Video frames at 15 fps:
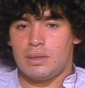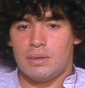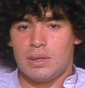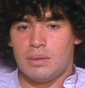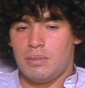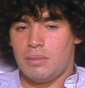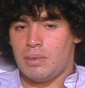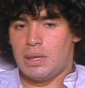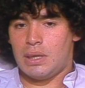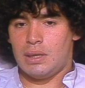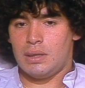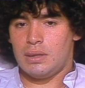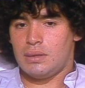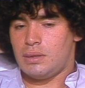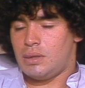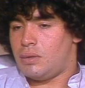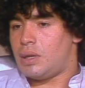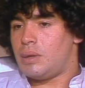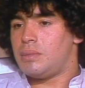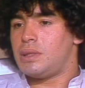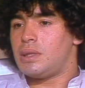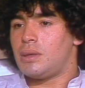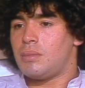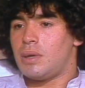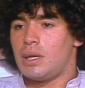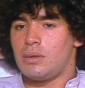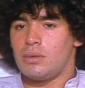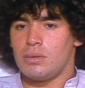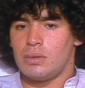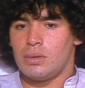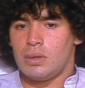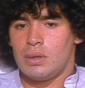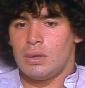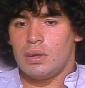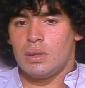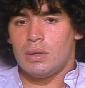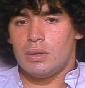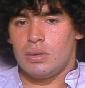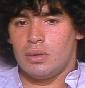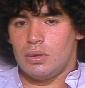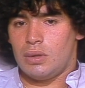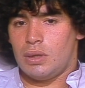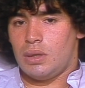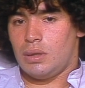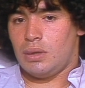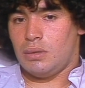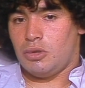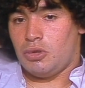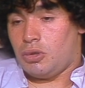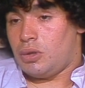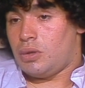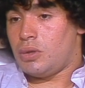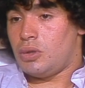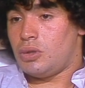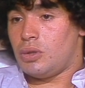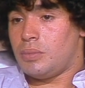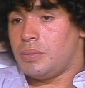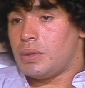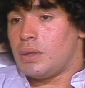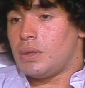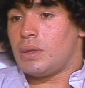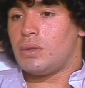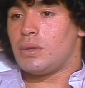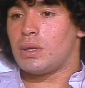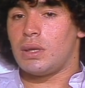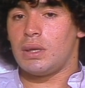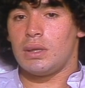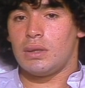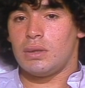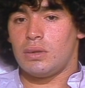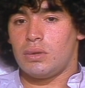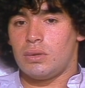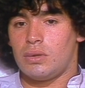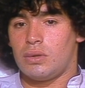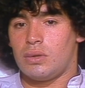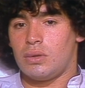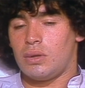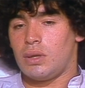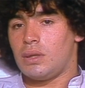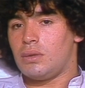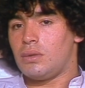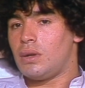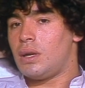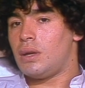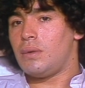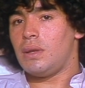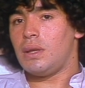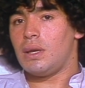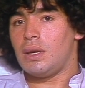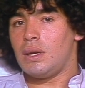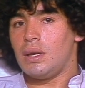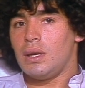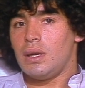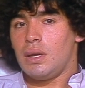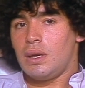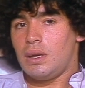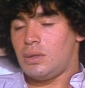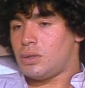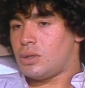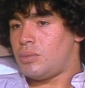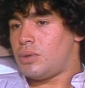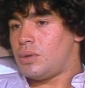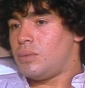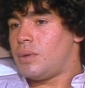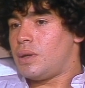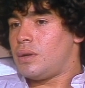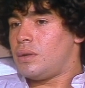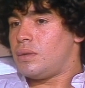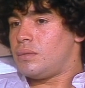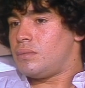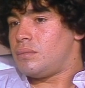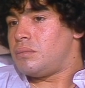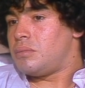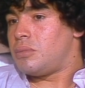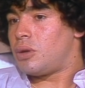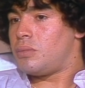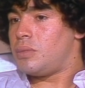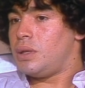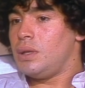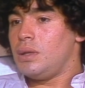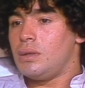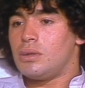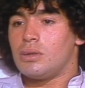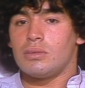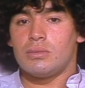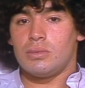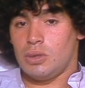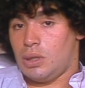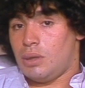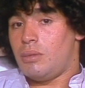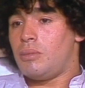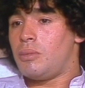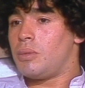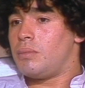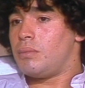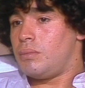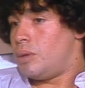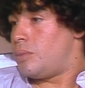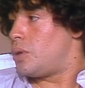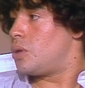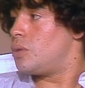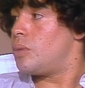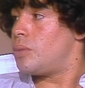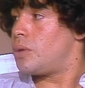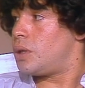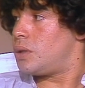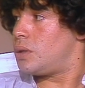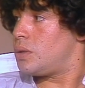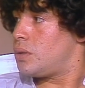a mi madre, llevar a mis hermanos, donde, donde estoy yo, porque creo que toda, toda la vida ellos se preocuparon por mí y yo, yo también me, me preocupo por ellos.